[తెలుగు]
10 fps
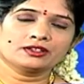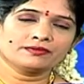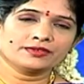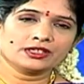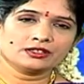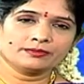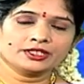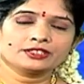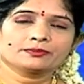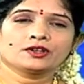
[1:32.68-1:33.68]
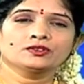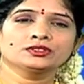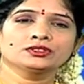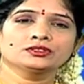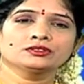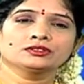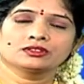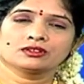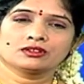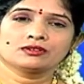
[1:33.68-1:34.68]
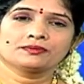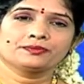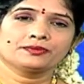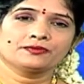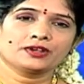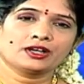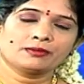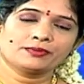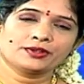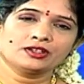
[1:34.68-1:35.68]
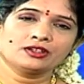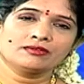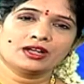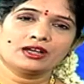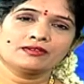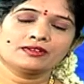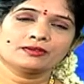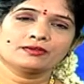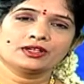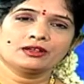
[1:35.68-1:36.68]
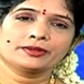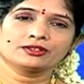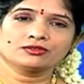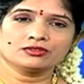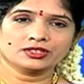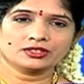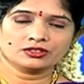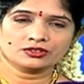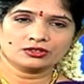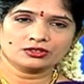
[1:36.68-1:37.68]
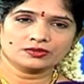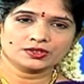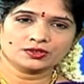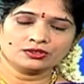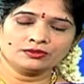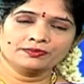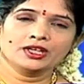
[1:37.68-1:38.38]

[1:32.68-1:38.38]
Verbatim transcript: అంటే వీళ్ళు మీ స్పౌస్ వాళ్ళ పుట్టింటి వాళ్ళ వల్ల ప్రతికూలతలు ఎదుర్కోవచ్చు